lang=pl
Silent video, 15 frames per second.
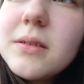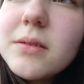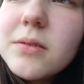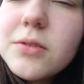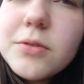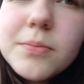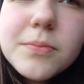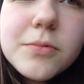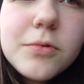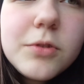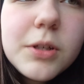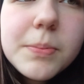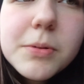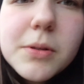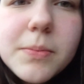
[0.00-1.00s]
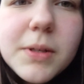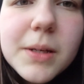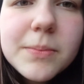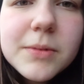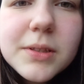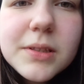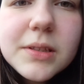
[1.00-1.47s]
y, są duże
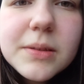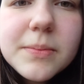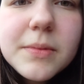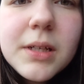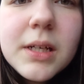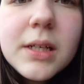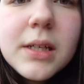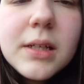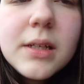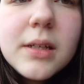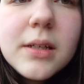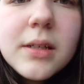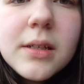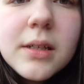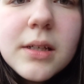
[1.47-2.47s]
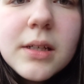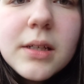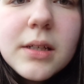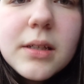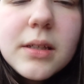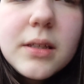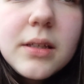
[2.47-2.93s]
problemy z tym.
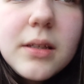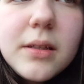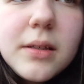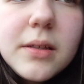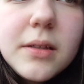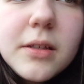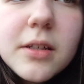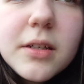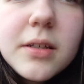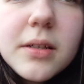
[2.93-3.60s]
I